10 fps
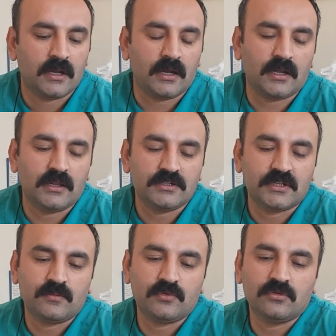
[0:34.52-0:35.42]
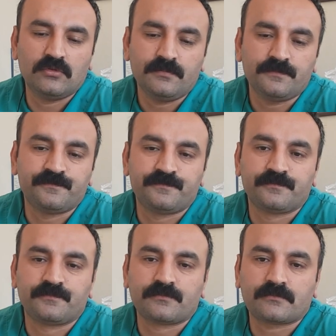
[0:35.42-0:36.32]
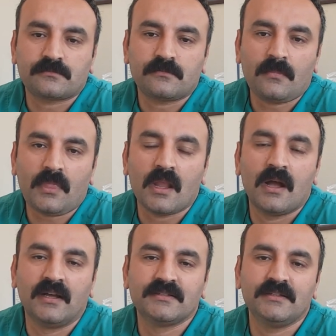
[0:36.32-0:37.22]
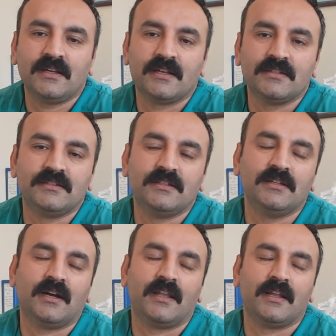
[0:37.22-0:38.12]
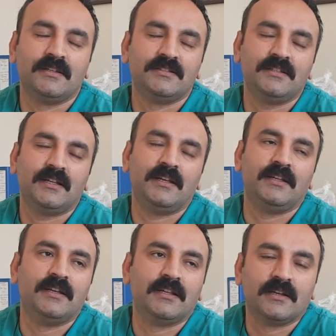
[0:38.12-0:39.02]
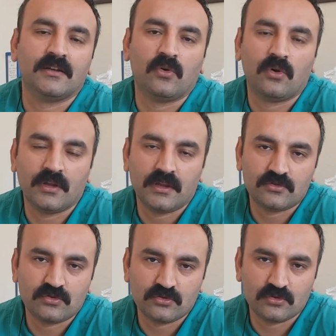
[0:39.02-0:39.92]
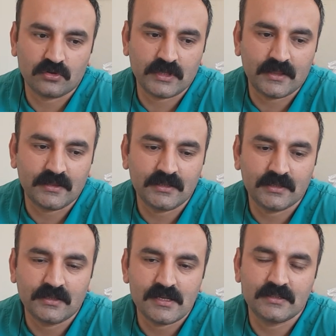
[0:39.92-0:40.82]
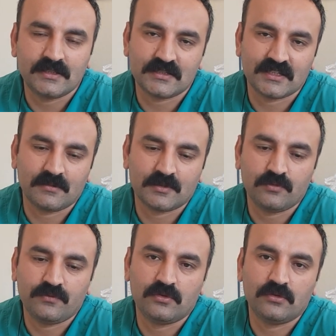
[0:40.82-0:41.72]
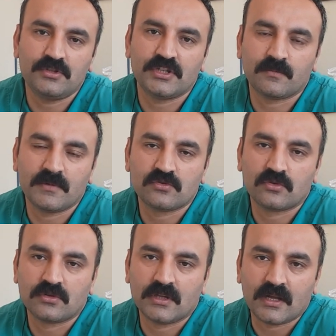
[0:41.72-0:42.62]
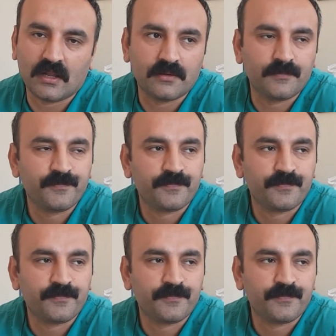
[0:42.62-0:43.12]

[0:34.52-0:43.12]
Arkadaşlar bugün hasıl analizi, analiziyle ilgili o kadar çok soru geldi ki ister istemez bu videoyu çekmek zorunda kaldım.